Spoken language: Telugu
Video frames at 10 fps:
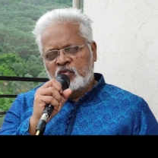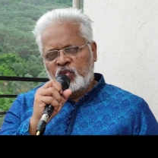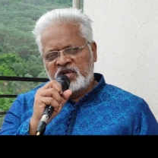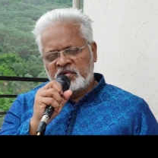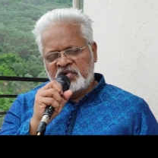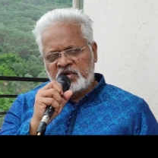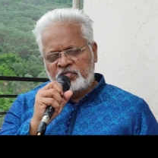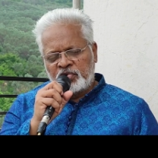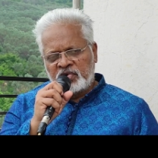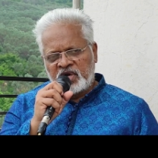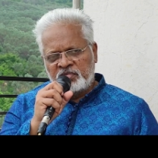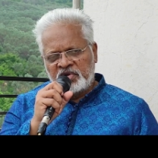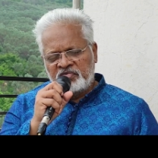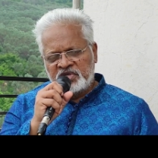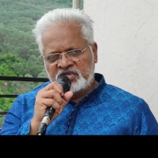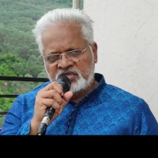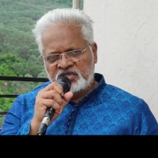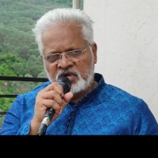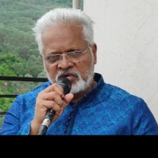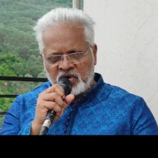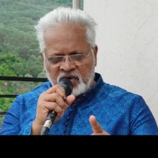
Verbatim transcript: వెయిట్ మినిట్ ప్రోగ్రామ్ని వీక్షించడానికి